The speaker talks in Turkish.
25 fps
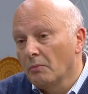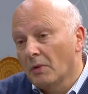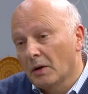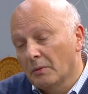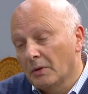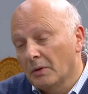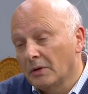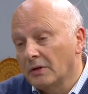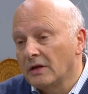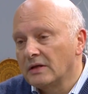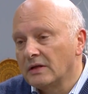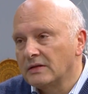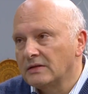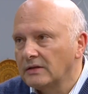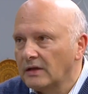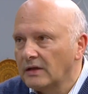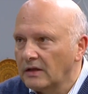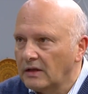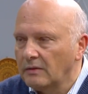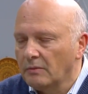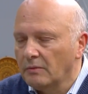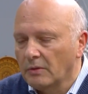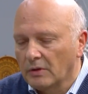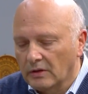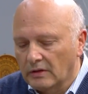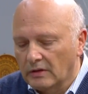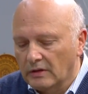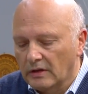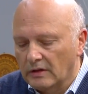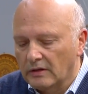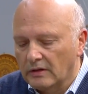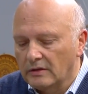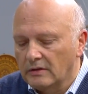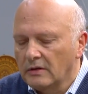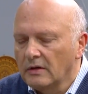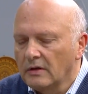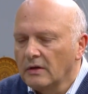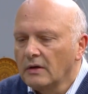Marmara Denizi'ndeki
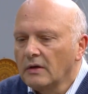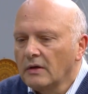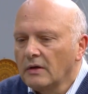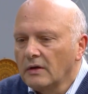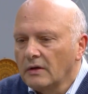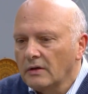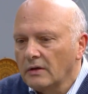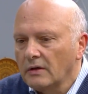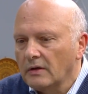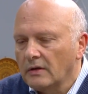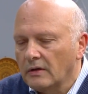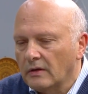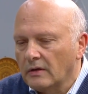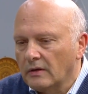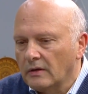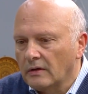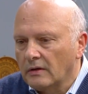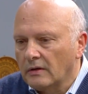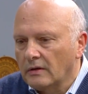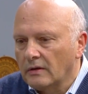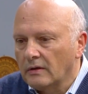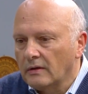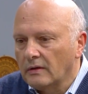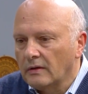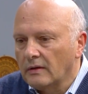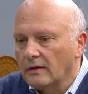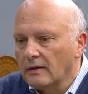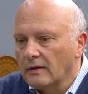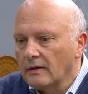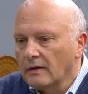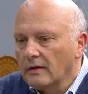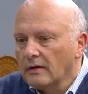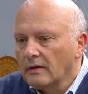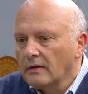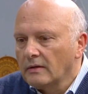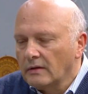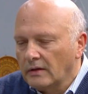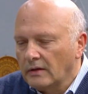balıkların e,
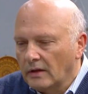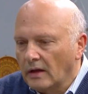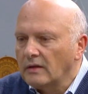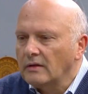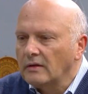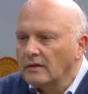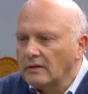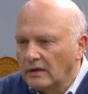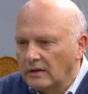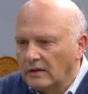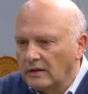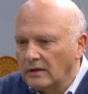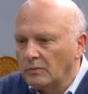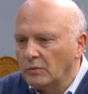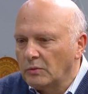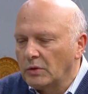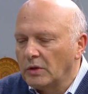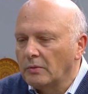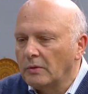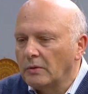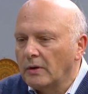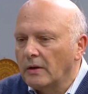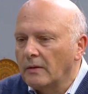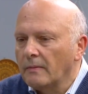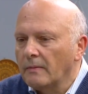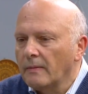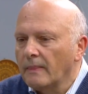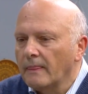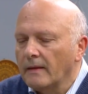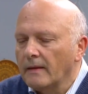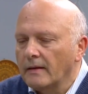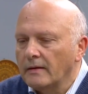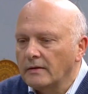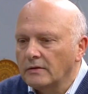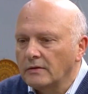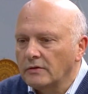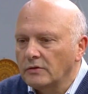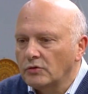yani dediğim gibi
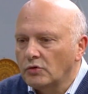e,